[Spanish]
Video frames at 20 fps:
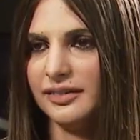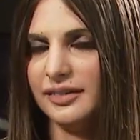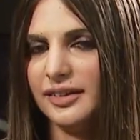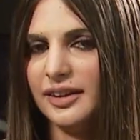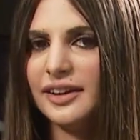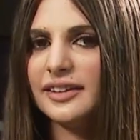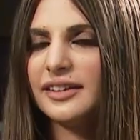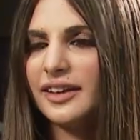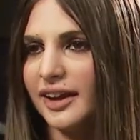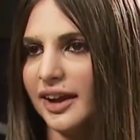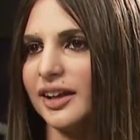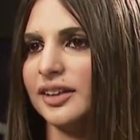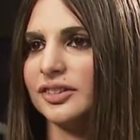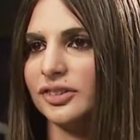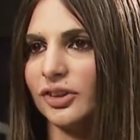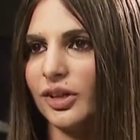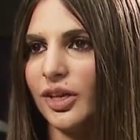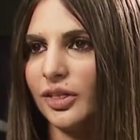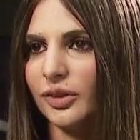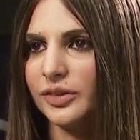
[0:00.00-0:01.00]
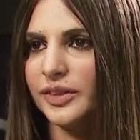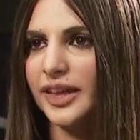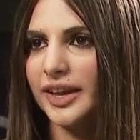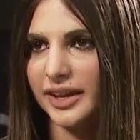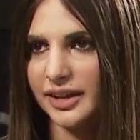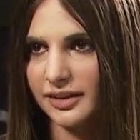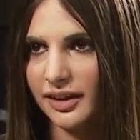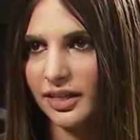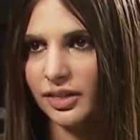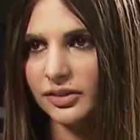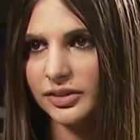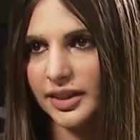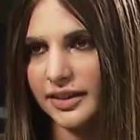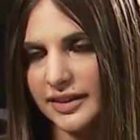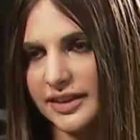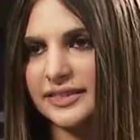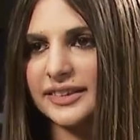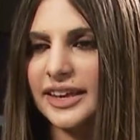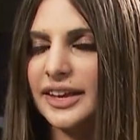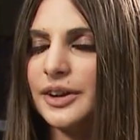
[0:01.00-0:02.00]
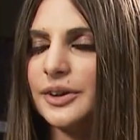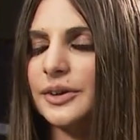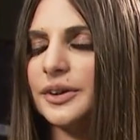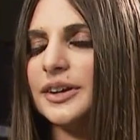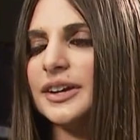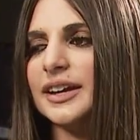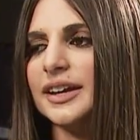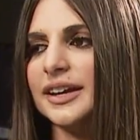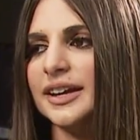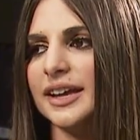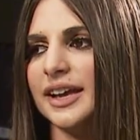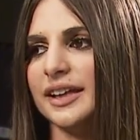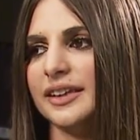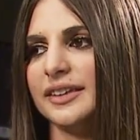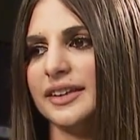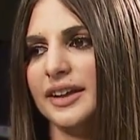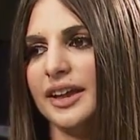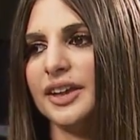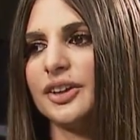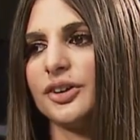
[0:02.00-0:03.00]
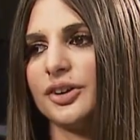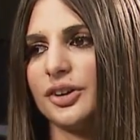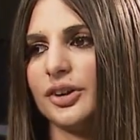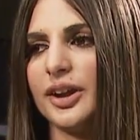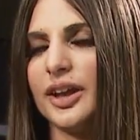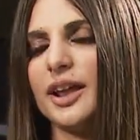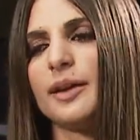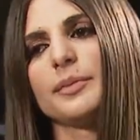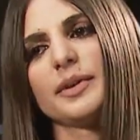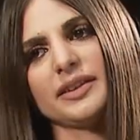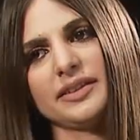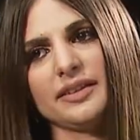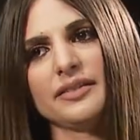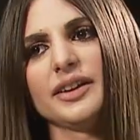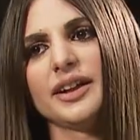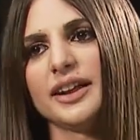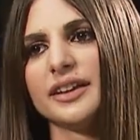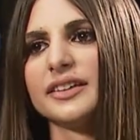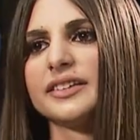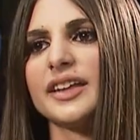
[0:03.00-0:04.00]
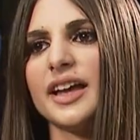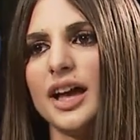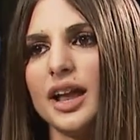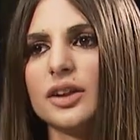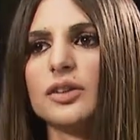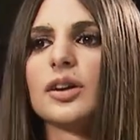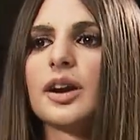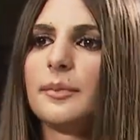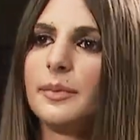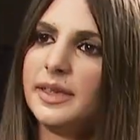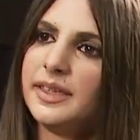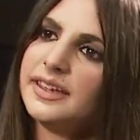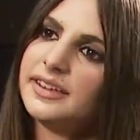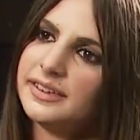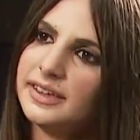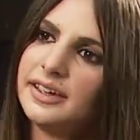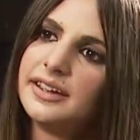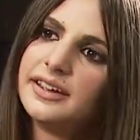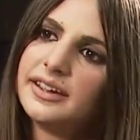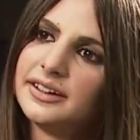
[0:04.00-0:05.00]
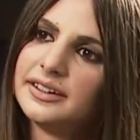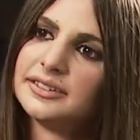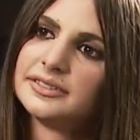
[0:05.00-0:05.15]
ir llegando a donde, a donde deseo. Así que yo creo que la perseverancia es algo que me distingue.